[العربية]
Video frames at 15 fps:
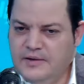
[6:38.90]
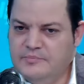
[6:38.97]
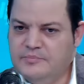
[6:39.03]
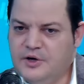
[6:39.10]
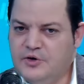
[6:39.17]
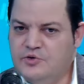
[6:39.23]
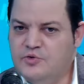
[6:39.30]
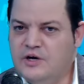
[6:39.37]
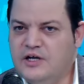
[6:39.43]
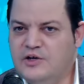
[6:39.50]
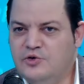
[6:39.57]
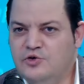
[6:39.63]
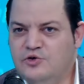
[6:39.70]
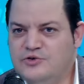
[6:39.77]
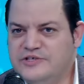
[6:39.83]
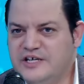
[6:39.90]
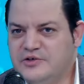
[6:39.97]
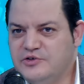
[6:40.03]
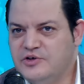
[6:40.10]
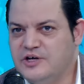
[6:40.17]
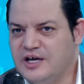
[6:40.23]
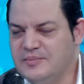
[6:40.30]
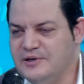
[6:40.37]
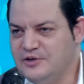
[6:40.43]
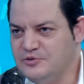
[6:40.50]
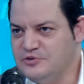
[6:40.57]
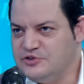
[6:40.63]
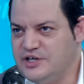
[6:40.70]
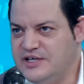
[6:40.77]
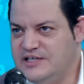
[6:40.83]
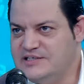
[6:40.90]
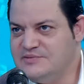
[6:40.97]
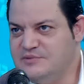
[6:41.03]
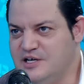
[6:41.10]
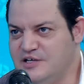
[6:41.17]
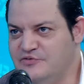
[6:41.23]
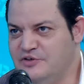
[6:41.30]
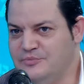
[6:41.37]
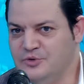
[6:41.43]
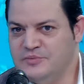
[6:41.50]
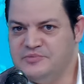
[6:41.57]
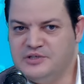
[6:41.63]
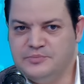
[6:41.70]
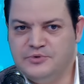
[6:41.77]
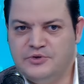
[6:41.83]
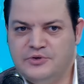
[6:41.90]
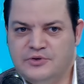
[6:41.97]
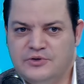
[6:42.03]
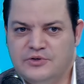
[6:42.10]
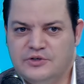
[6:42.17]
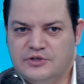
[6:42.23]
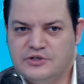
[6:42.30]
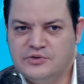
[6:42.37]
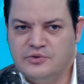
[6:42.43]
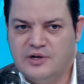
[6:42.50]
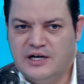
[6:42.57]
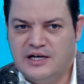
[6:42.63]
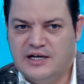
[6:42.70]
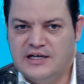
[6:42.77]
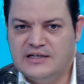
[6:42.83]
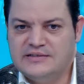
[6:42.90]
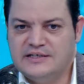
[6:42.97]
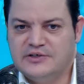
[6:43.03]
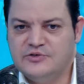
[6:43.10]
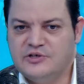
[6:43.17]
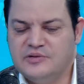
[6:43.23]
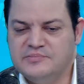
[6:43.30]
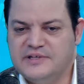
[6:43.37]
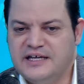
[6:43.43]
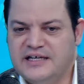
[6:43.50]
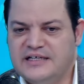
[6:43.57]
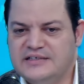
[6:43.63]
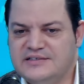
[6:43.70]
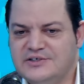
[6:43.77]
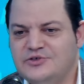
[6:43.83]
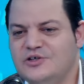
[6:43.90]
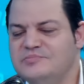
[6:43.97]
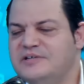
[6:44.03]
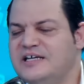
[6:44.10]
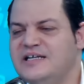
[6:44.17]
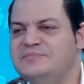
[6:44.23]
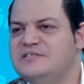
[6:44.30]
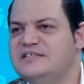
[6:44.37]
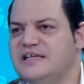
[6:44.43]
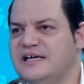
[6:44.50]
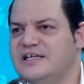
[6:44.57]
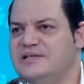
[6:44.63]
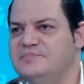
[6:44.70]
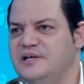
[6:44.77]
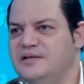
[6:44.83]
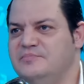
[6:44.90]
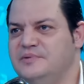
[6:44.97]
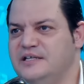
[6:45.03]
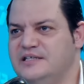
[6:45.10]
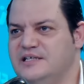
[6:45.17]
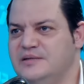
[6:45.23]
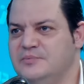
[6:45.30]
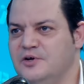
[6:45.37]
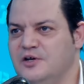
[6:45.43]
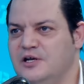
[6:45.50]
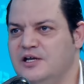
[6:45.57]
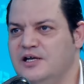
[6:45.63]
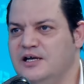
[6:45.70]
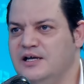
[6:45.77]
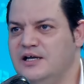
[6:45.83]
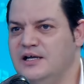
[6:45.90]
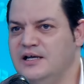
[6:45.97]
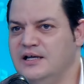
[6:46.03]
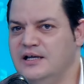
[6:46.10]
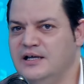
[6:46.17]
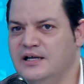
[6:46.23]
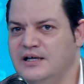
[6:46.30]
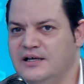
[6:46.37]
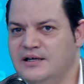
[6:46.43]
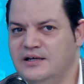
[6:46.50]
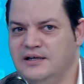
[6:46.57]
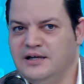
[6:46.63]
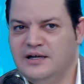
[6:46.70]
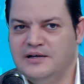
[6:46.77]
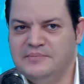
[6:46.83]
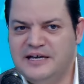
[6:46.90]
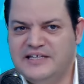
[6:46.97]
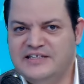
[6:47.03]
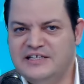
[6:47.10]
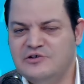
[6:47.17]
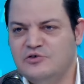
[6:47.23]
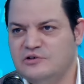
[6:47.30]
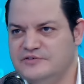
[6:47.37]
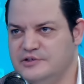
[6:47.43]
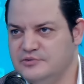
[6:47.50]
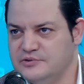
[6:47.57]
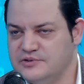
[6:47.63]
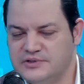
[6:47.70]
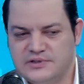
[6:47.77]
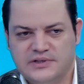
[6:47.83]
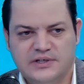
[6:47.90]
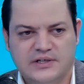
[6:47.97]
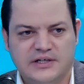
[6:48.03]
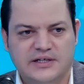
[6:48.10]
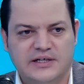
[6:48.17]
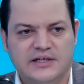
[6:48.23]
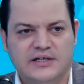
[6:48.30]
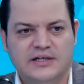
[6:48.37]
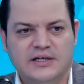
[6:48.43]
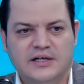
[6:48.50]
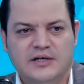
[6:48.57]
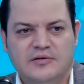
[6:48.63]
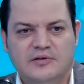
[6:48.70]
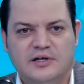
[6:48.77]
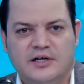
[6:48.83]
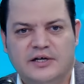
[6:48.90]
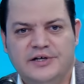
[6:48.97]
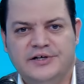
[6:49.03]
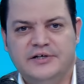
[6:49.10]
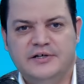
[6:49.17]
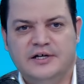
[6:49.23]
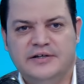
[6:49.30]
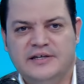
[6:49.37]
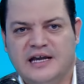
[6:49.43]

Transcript: بون هو لو سيكتور قبل كل شيء شيء لازمنا نفهمه ان بو شنو السيكتور نتاعنا السيكتور نتاعنا يمس تقريبا براتيكمون الميادين الكل في تونس اللي